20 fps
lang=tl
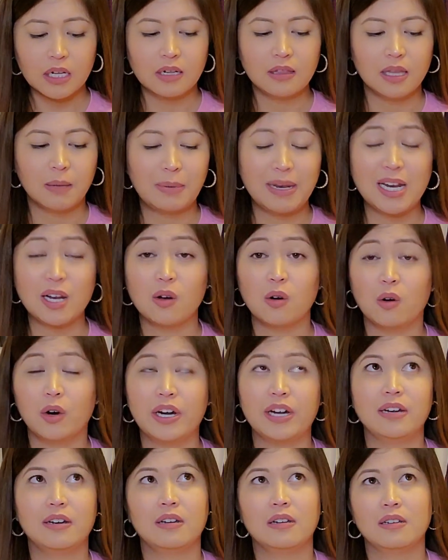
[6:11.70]
nabili ko
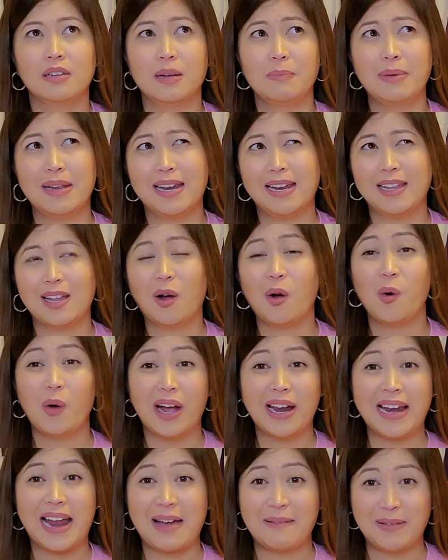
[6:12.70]
or nabili,
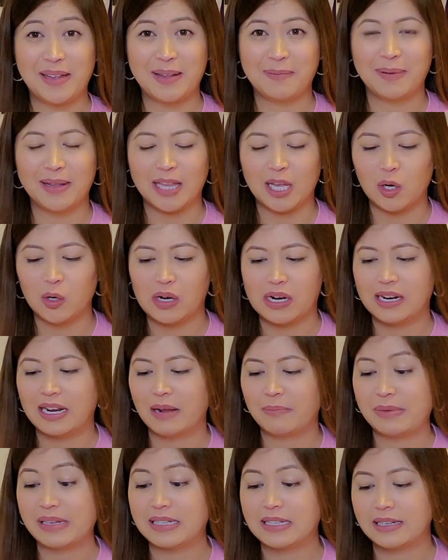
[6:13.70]
nakuha namin, napanalunan
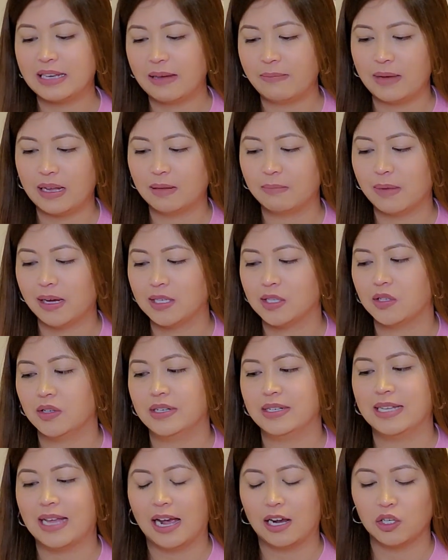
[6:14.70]
namin sa Dave and
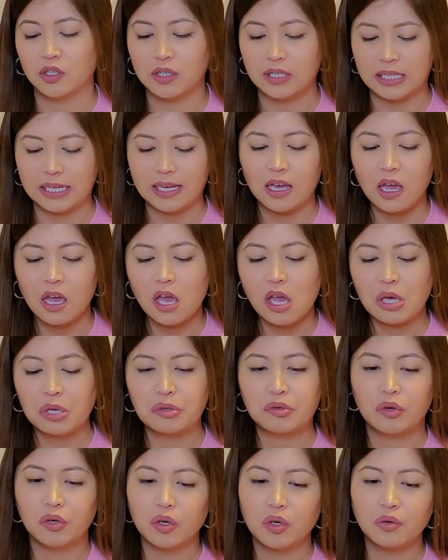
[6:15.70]
Buster's actually.
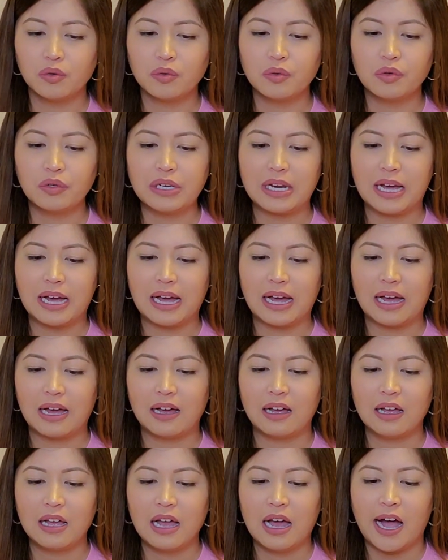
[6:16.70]
So, yung
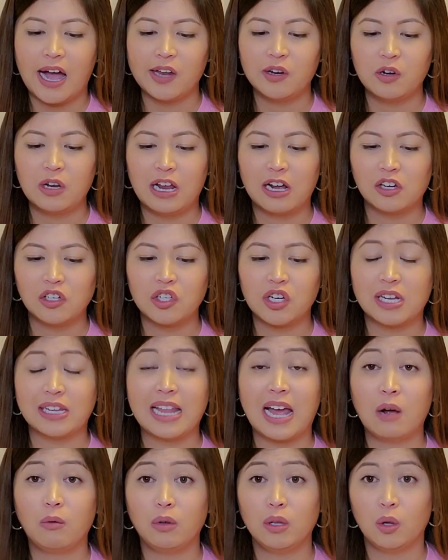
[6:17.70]
una, ano lang siya,
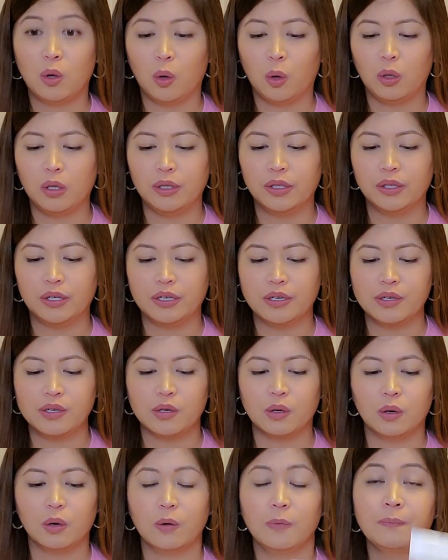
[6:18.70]
towel holder.
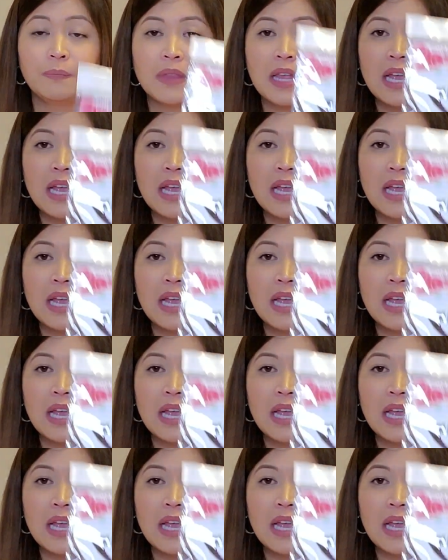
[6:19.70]
So,